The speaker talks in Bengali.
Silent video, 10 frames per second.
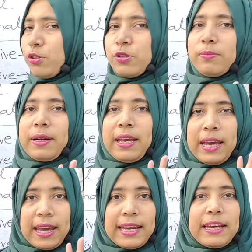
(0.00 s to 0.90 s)
ভয়েস হতে পারে
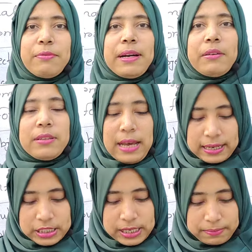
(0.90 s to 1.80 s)
এবার
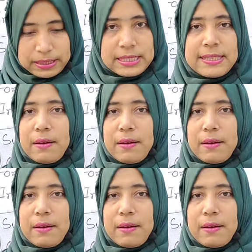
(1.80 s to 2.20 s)
আসি আমরা যে